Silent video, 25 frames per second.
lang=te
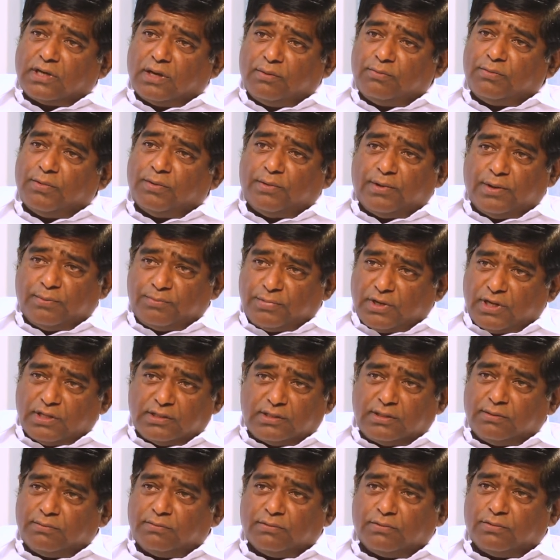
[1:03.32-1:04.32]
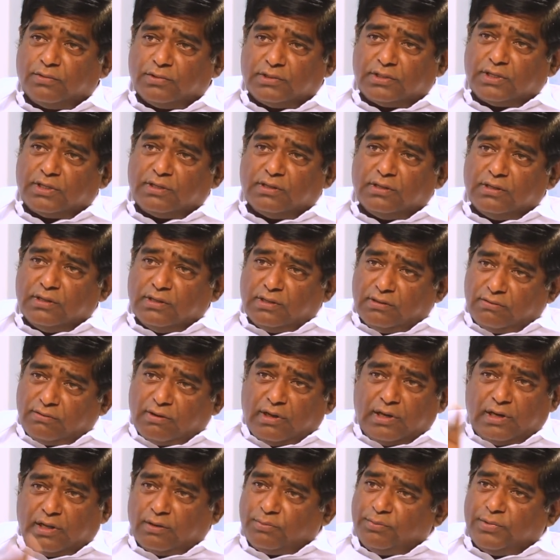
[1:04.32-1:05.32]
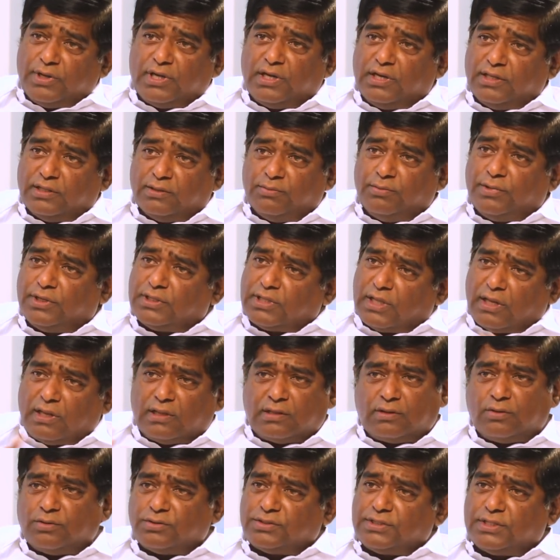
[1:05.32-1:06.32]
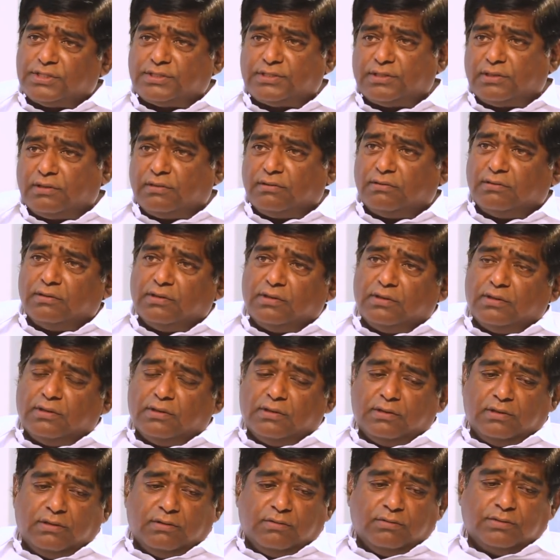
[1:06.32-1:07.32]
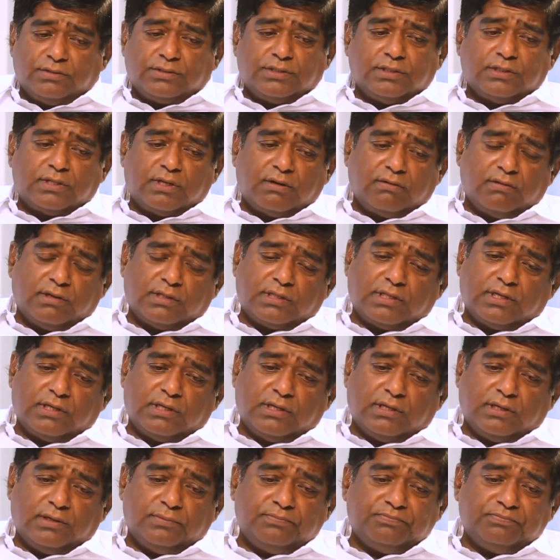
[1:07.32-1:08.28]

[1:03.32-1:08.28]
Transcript: ఖమ్మం ఆ ప్రాంతం కొంత ఆయనకు మిగిలింది మిగతా అంతా వచ్చేసింది వచ్చిన తర్వాత